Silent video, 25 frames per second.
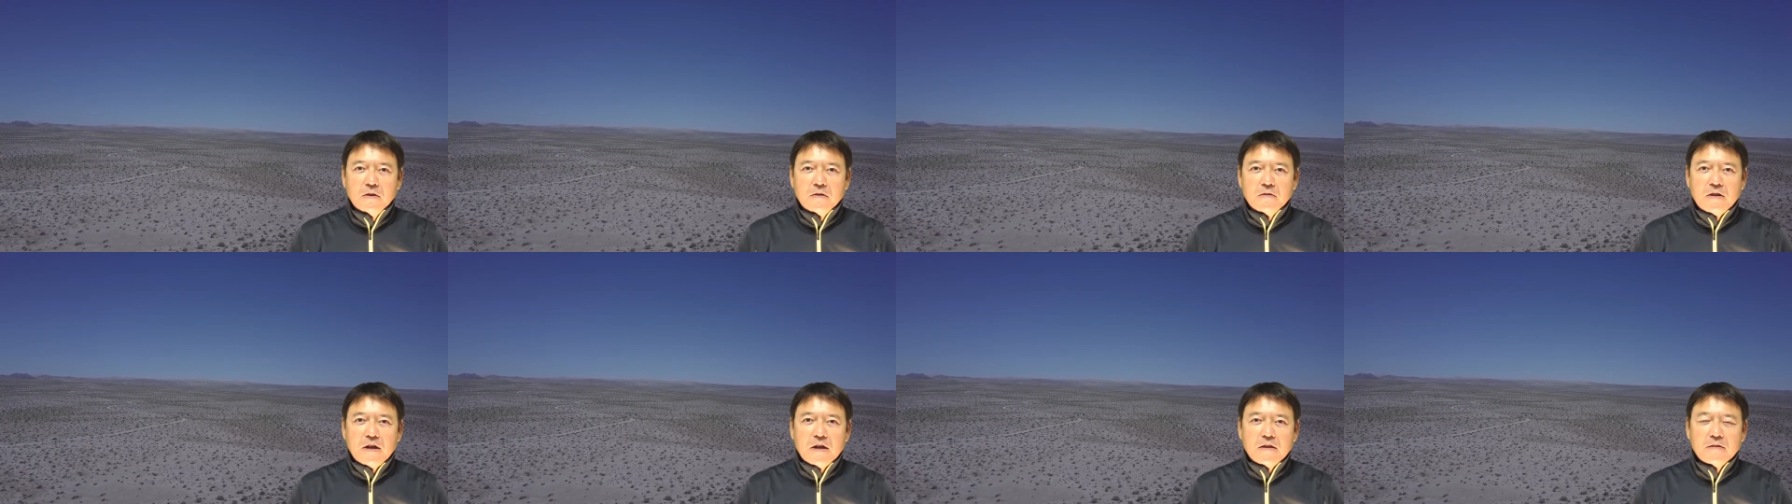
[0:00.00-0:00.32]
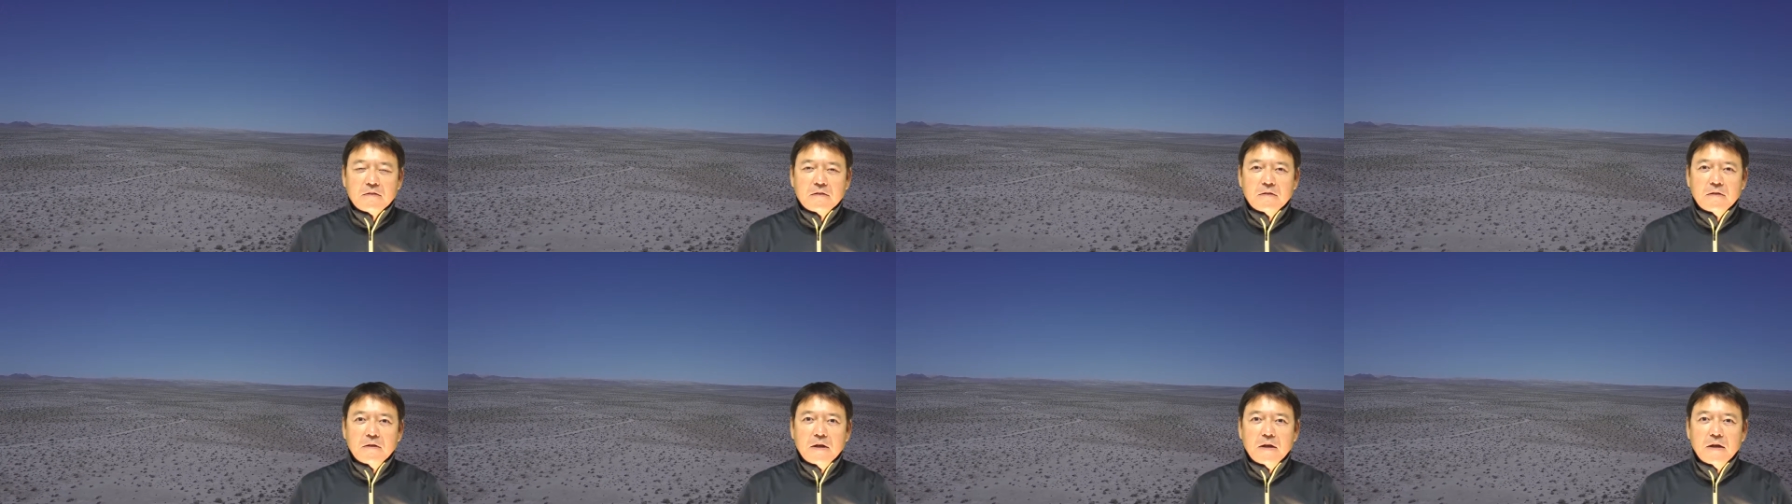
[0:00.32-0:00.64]

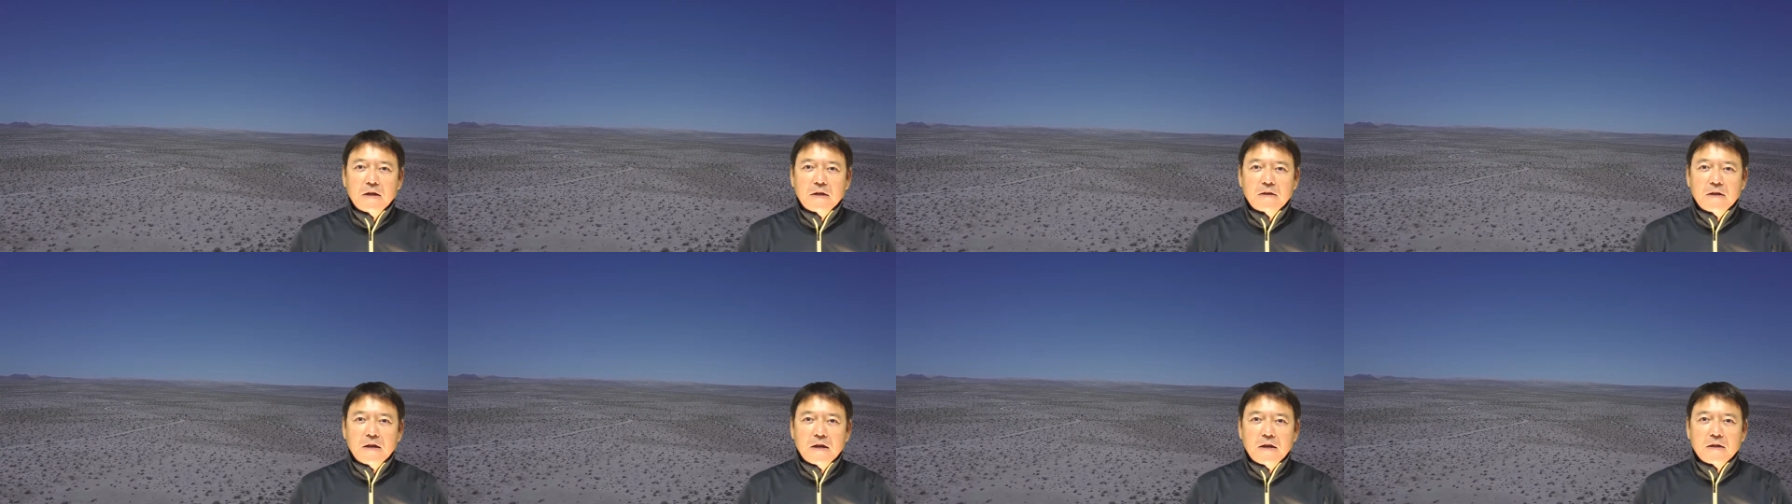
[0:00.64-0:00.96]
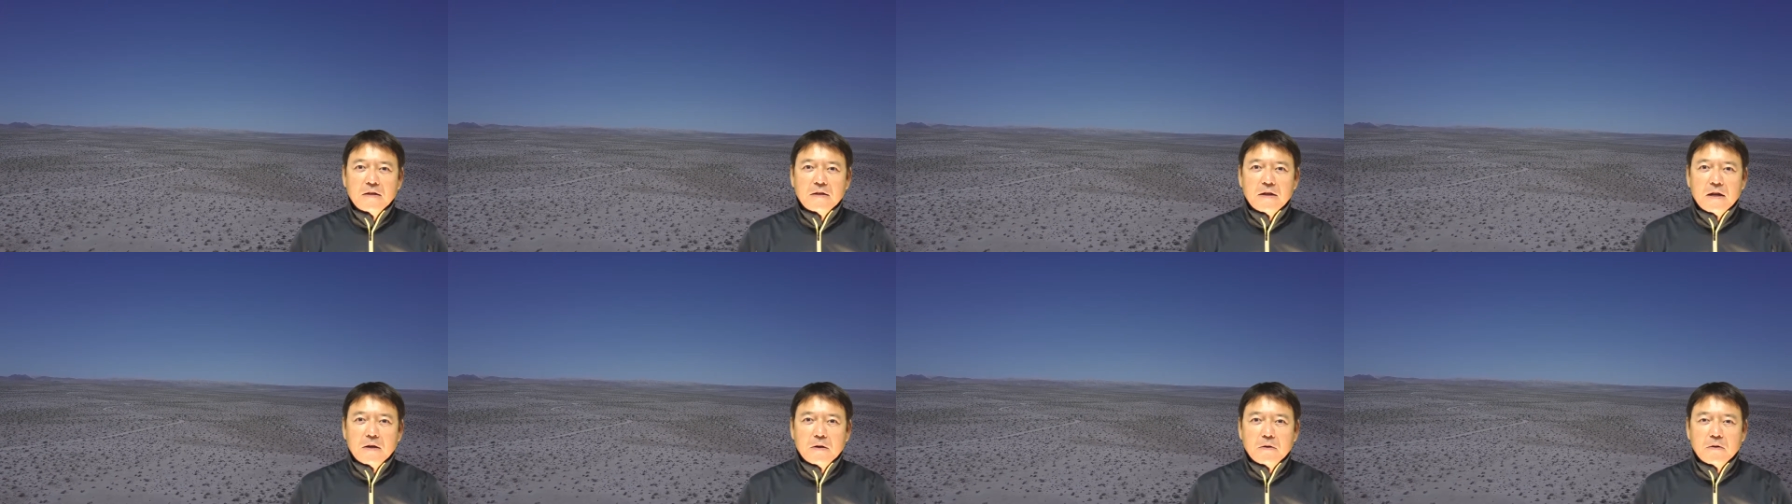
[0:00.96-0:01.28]
撮影
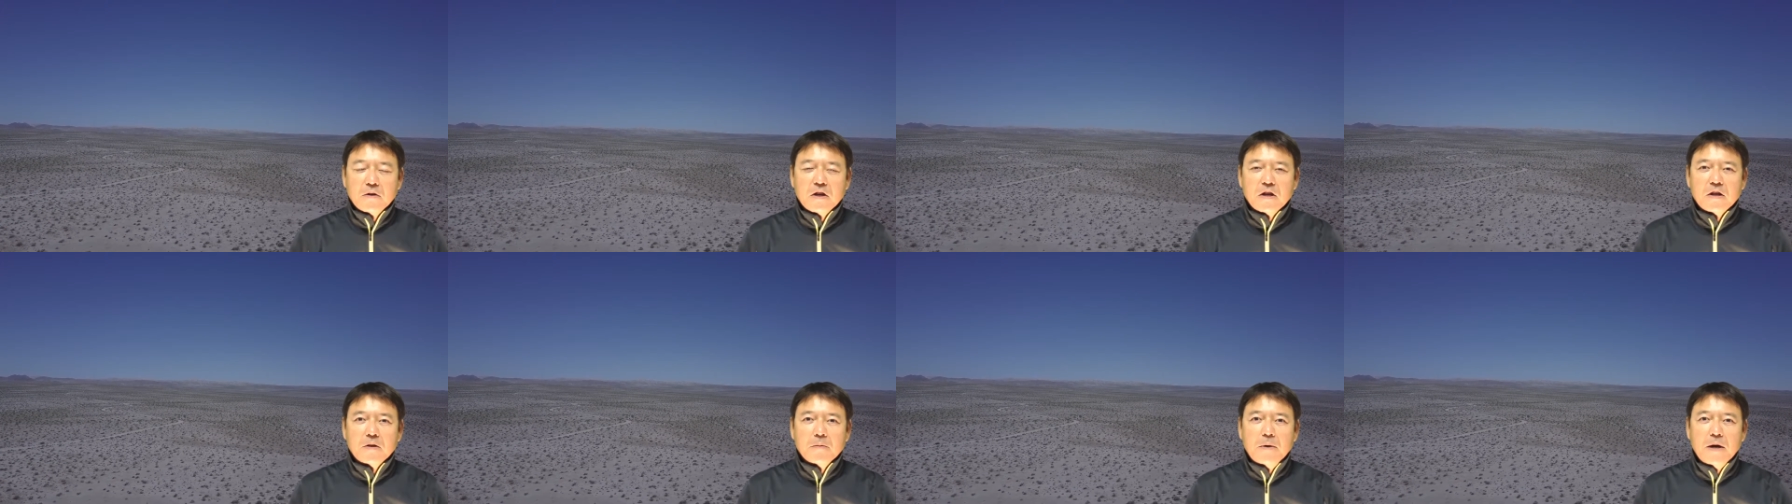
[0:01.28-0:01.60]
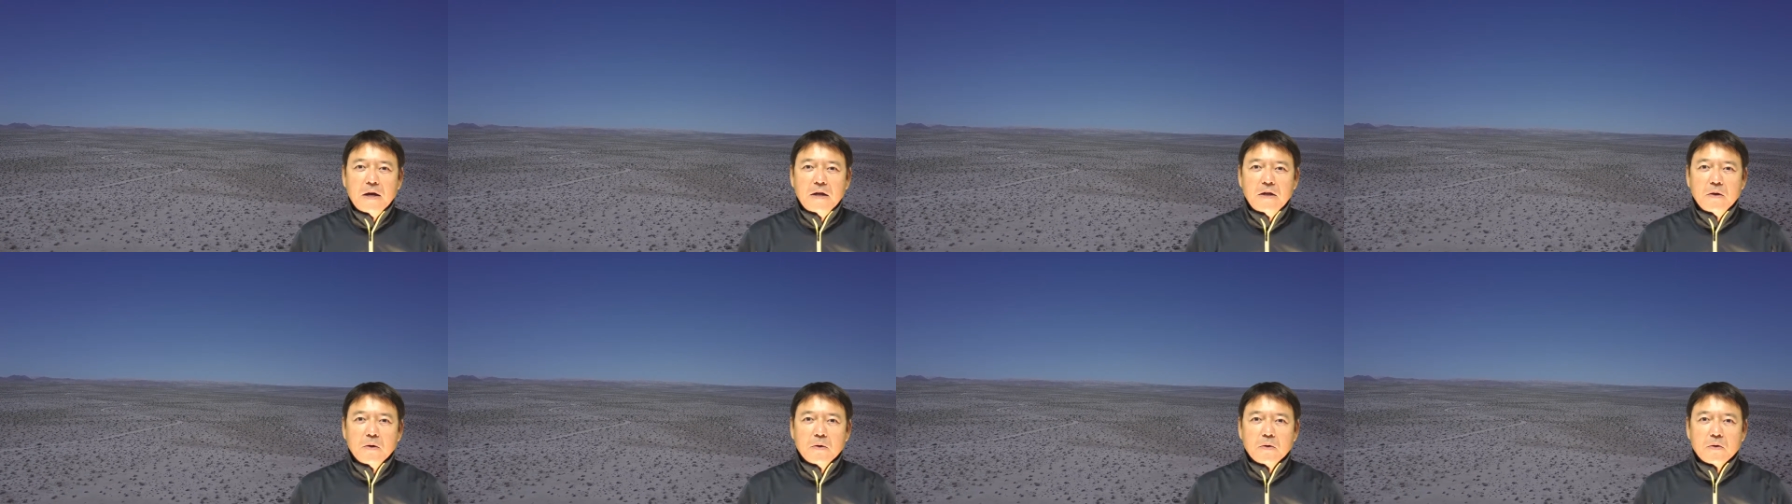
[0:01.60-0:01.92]
データの出来栄
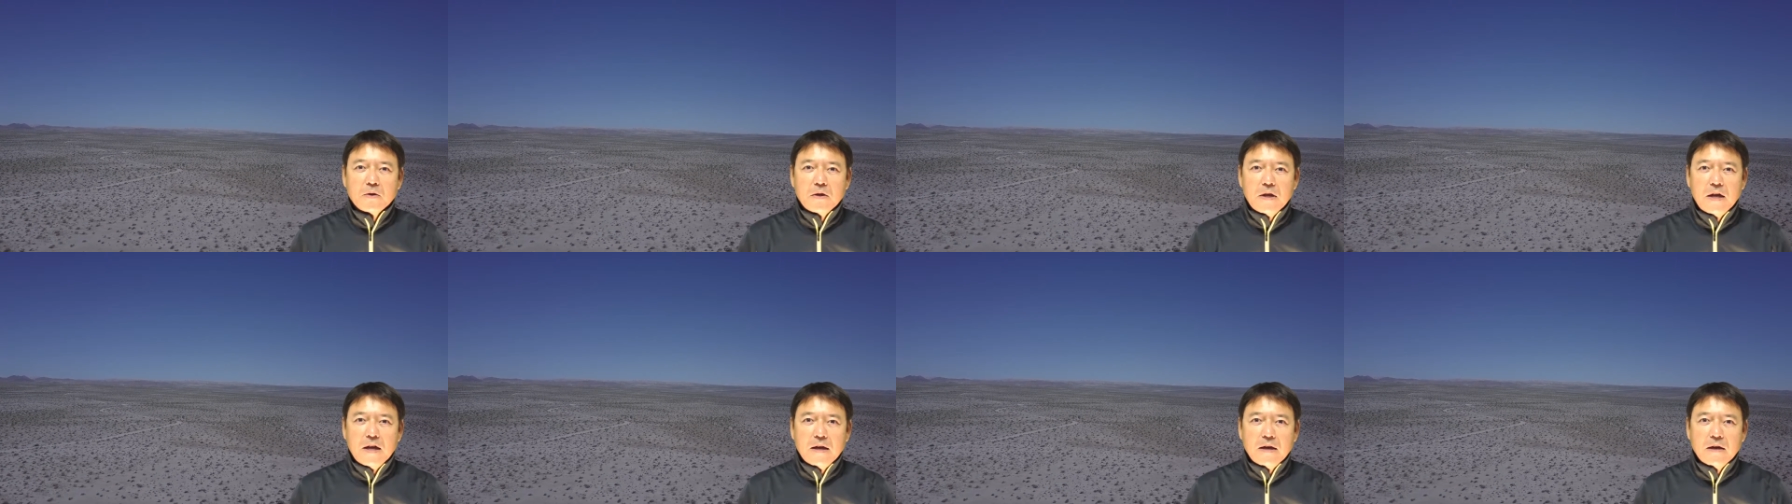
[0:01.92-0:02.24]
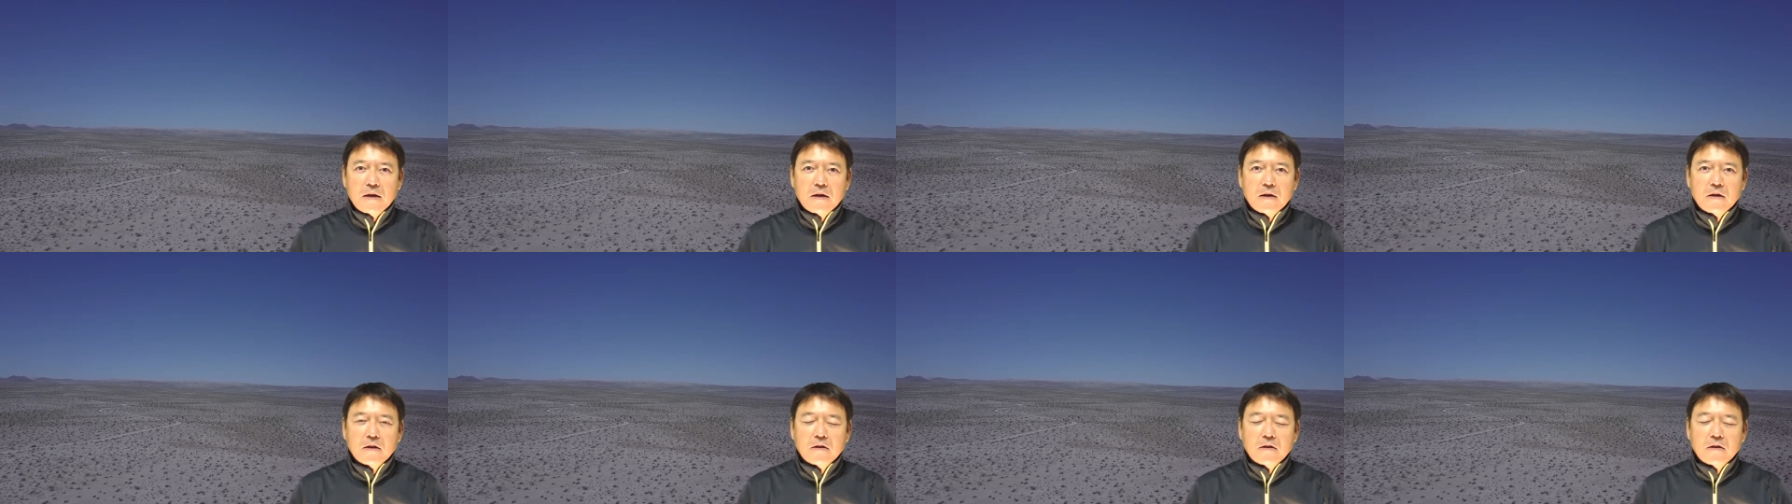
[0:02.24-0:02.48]
えによって